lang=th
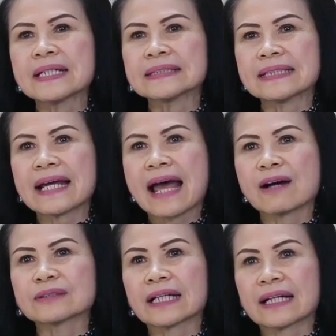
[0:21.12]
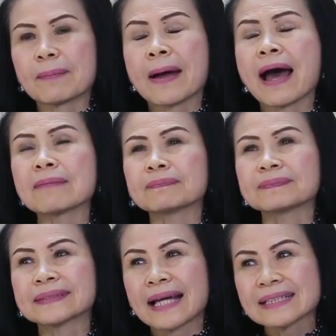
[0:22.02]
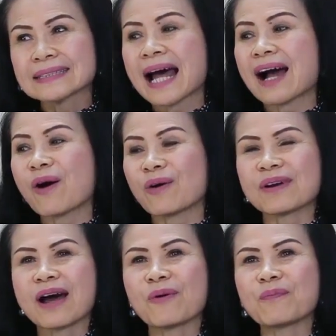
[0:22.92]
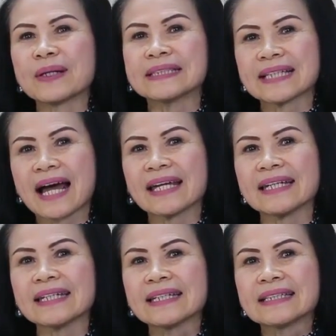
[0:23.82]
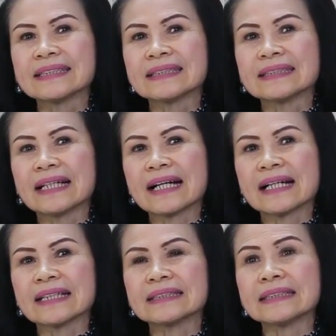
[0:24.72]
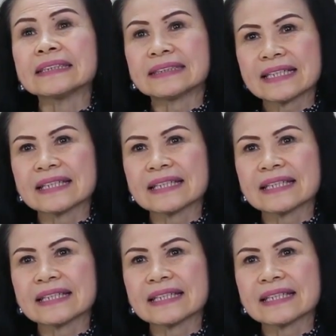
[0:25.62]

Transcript: อจะได้เอาศักยภาพทักษะของเราไปใช้จริ